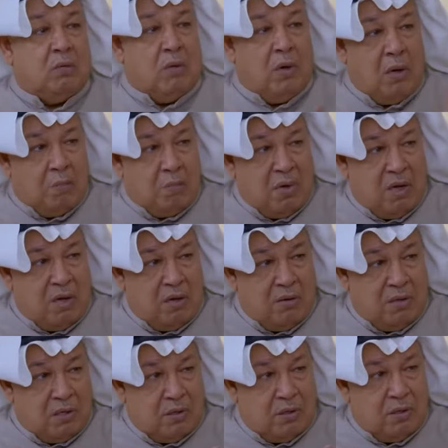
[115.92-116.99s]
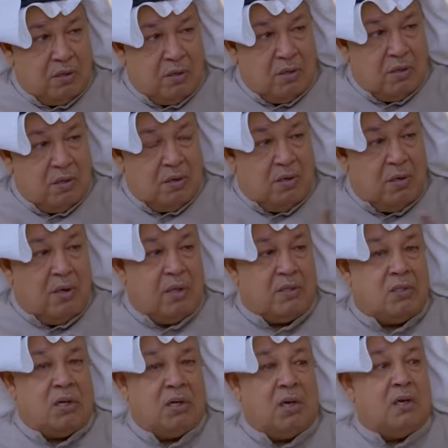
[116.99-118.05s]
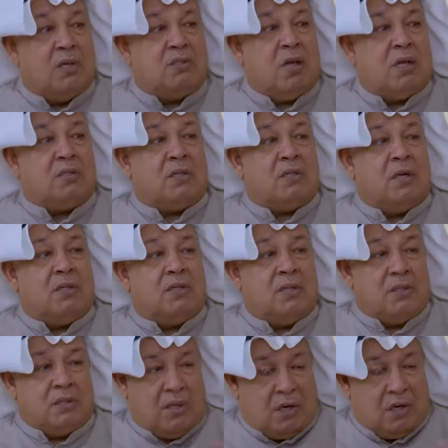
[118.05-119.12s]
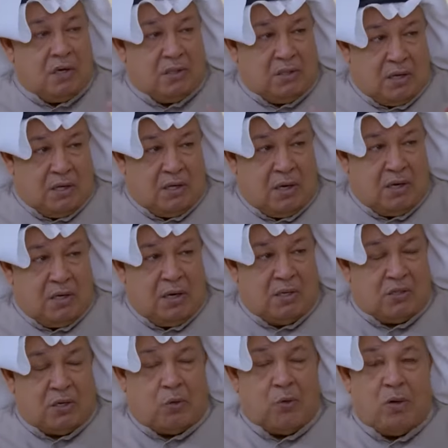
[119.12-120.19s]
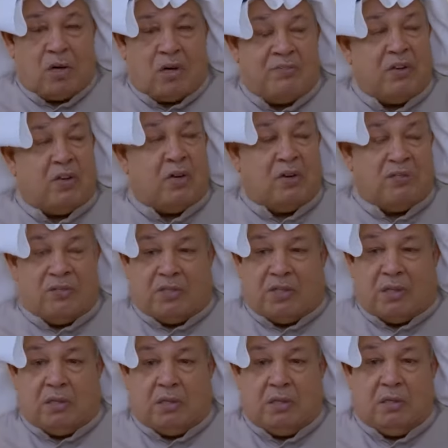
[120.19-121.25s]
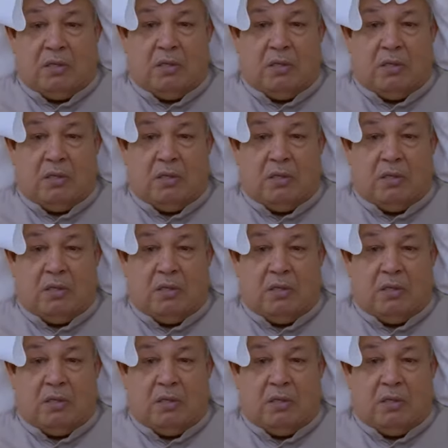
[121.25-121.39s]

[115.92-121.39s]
وأما أسأل الله يعني أسأل الله أن أكون رفيقك في الجنة